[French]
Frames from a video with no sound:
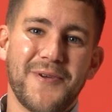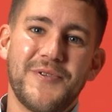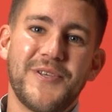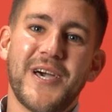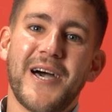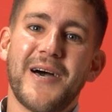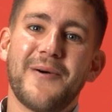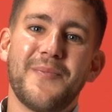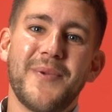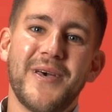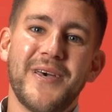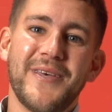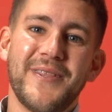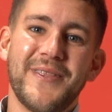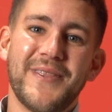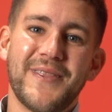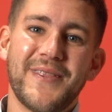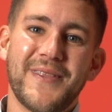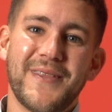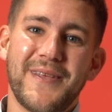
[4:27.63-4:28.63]

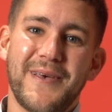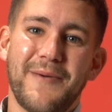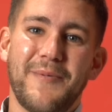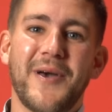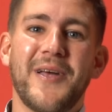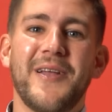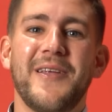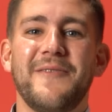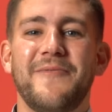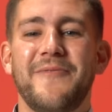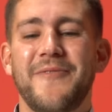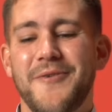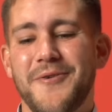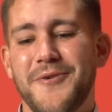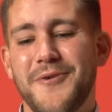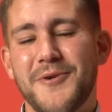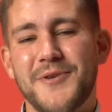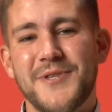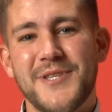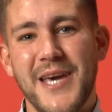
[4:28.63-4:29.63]
Carmen, après les funk
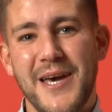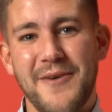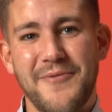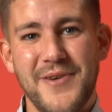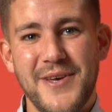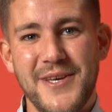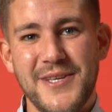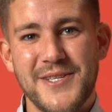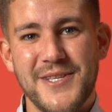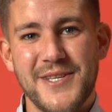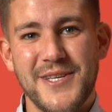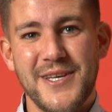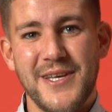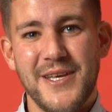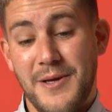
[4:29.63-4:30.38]
euh, Scarface.